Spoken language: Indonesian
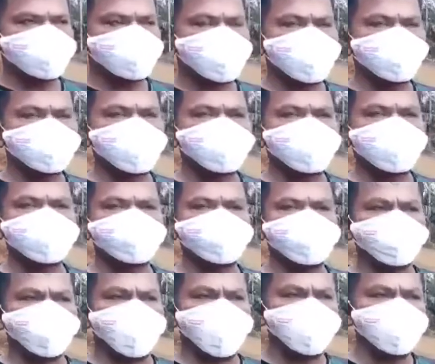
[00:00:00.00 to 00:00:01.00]
sampai
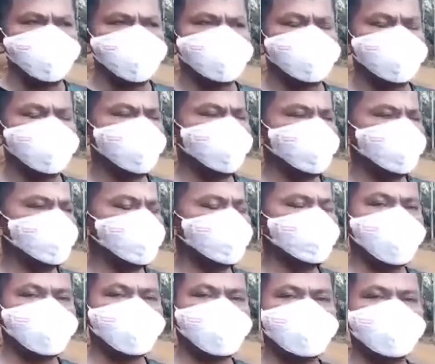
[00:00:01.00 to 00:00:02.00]
penutupan
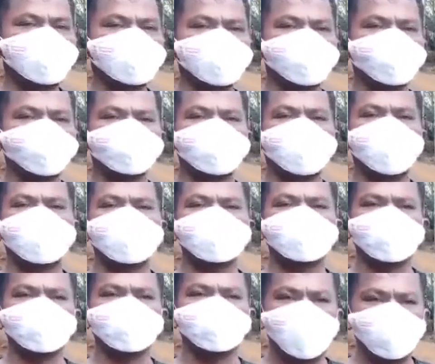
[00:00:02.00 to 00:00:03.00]
jembatan ini seluruhnya akan
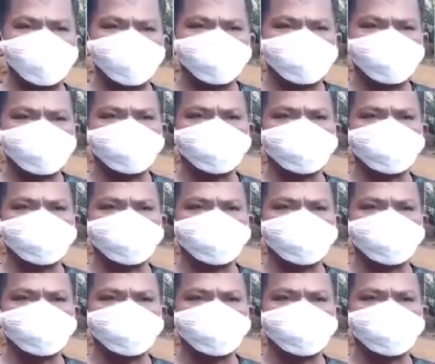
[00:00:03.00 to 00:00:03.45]
terbangun